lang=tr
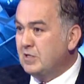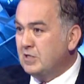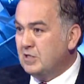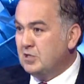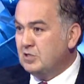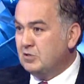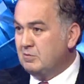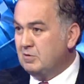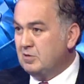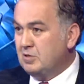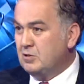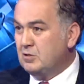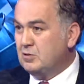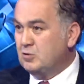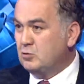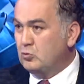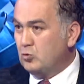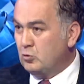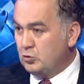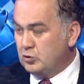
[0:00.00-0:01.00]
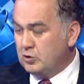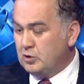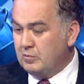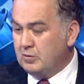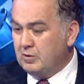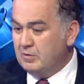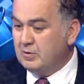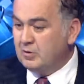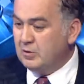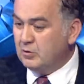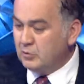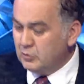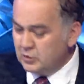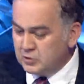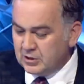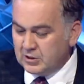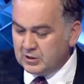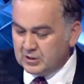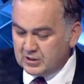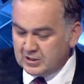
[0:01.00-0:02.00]
gelişmeleri soracağım ama
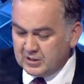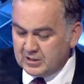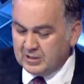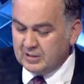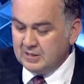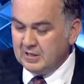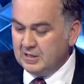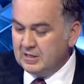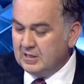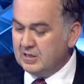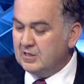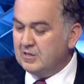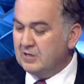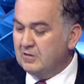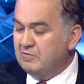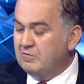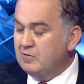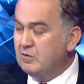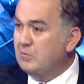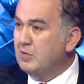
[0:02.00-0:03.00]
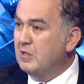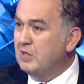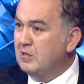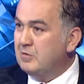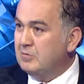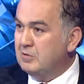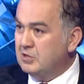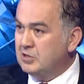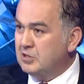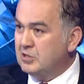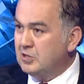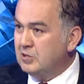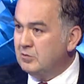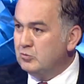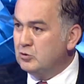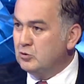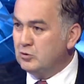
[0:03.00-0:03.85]
öncelikle e, firmayla başlayalım.